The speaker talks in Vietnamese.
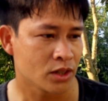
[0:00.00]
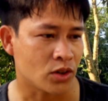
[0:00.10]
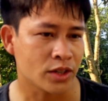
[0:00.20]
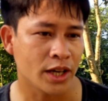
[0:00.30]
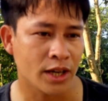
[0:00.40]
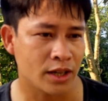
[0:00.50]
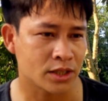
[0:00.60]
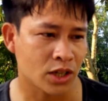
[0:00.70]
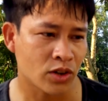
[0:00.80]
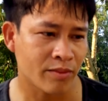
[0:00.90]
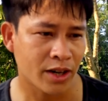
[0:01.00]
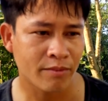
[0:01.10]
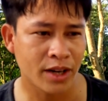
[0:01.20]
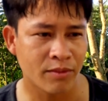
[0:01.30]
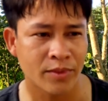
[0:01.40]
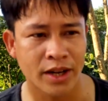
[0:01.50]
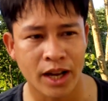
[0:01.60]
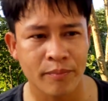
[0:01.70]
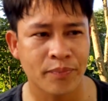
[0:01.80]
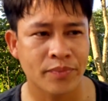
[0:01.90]
có thể là sau năm năm hay là mười
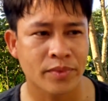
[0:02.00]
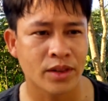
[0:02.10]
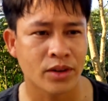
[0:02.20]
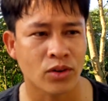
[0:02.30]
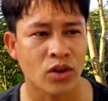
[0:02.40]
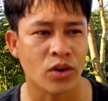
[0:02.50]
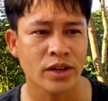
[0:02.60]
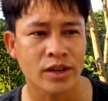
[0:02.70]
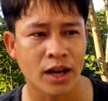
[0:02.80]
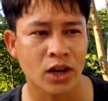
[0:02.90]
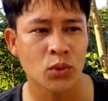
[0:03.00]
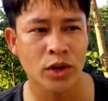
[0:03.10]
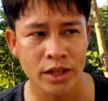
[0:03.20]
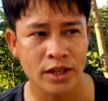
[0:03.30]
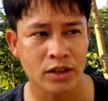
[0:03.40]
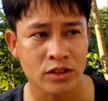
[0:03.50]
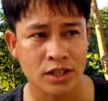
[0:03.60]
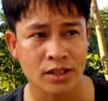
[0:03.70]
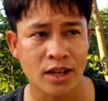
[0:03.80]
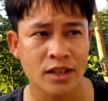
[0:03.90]
năm nó có những cái cú hích thì nó
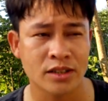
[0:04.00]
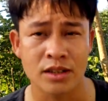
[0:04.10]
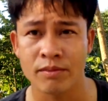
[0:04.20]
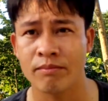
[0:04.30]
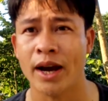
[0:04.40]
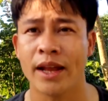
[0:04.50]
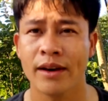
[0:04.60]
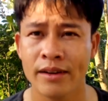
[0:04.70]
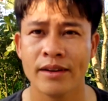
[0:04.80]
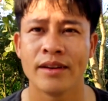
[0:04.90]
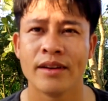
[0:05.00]
sẽ tăng trưởng mạnh hơn.